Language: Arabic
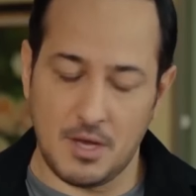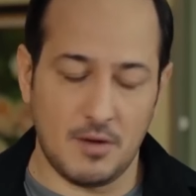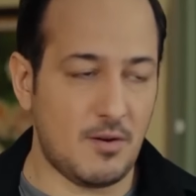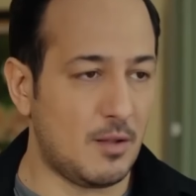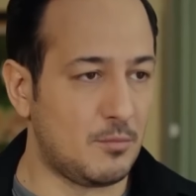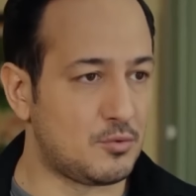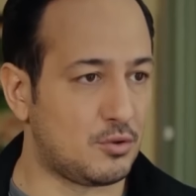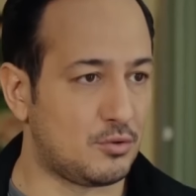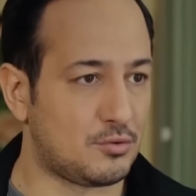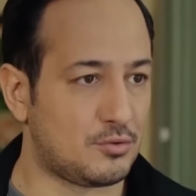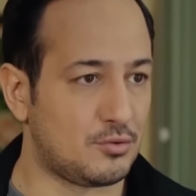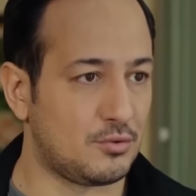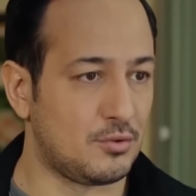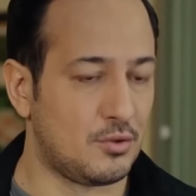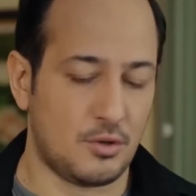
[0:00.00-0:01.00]
وكمان بتغيري
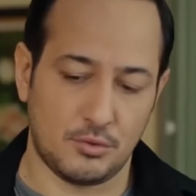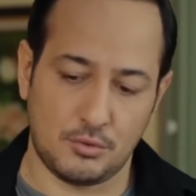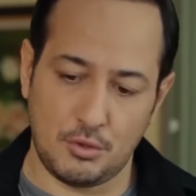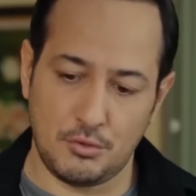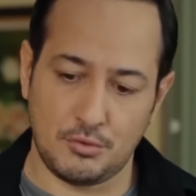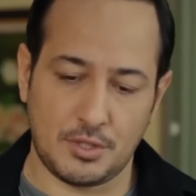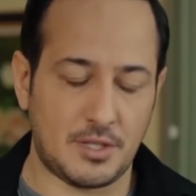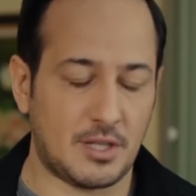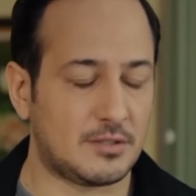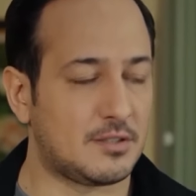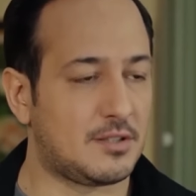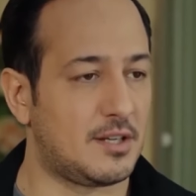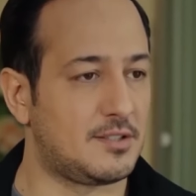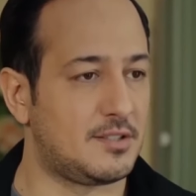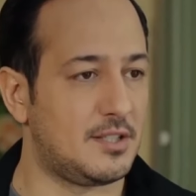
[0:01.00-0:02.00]
جو
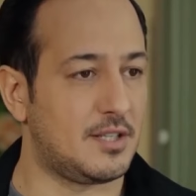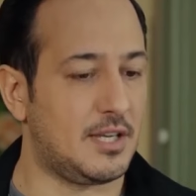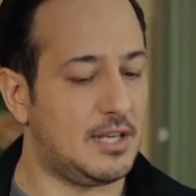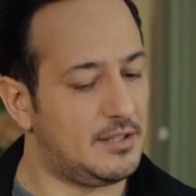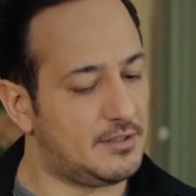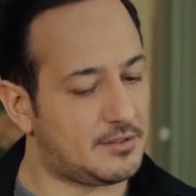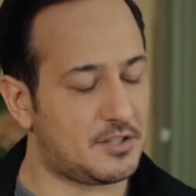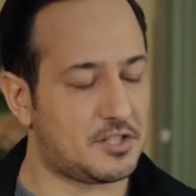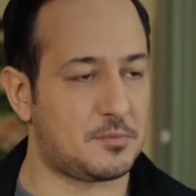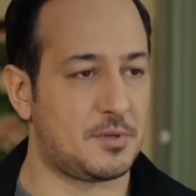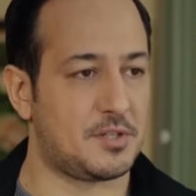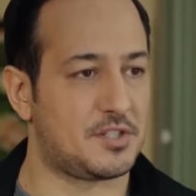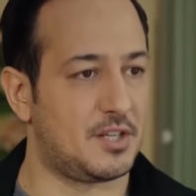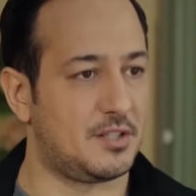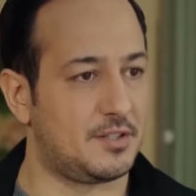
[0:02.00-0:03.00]
وبالرجعة خدي تاكسي مش عم
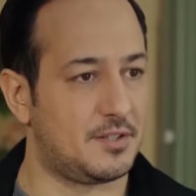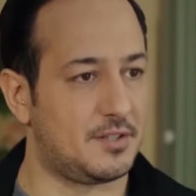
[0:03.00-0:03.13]
تحملي